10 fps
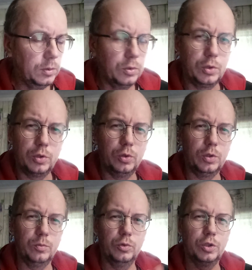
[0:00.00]
Потому что
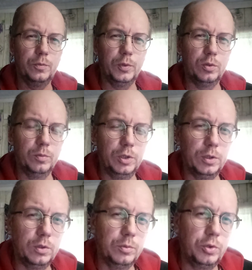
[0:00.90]
кто-то может подумать
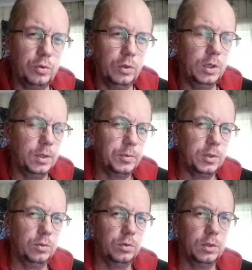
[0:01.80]
о том, что я
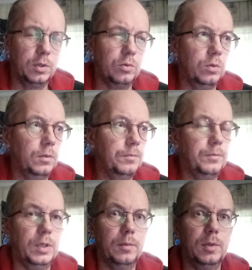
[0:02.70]
абсолютно такой
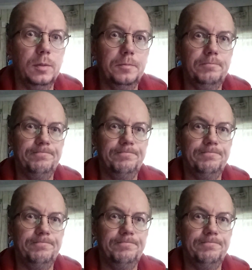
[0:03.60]
прямо